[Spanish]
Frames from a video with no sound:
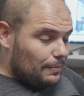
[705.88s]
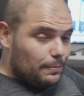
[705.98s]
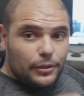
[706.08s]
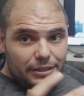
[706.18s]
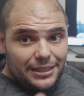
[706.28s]

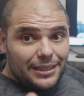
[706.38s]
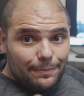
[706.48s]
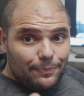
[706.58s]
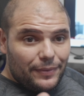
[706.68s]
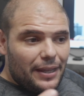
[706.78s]
Pues
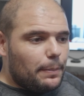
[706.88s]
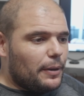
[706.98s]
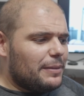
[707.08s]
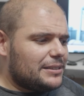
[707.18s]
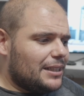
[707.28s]
el
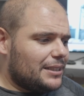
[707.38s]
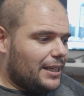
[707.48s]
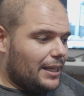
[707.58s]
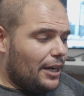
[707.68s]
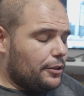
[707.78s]
problema está es
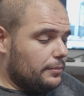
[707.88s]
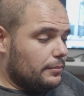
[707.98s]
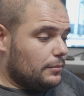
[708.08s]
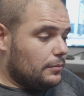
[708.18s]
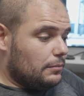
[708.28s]
que, claro,
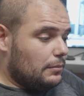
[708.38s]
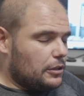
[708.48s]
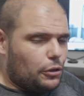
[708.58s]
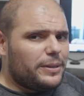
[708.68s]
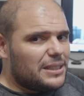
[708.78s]

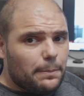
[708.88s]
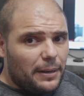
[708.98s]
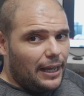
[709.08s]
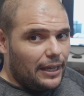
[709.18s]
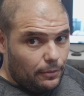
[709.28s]
a Torbe
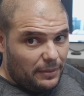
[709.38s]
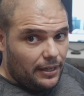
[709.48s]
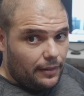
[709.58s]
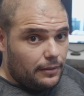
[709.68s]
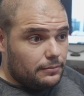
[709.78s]
siempre le cae de
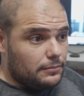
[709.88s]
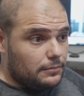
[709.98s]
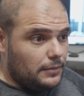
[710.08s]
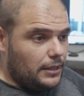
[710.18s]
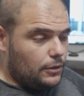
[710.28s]
mierda.
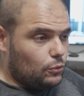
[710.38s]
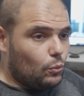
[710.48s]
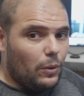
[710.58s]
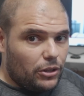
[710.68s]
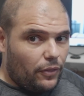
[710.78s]
Y
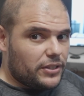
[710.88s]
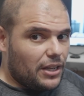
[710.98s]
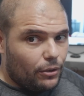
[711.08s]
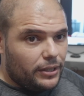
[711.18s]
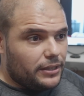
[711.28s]
tú cuando haces algo en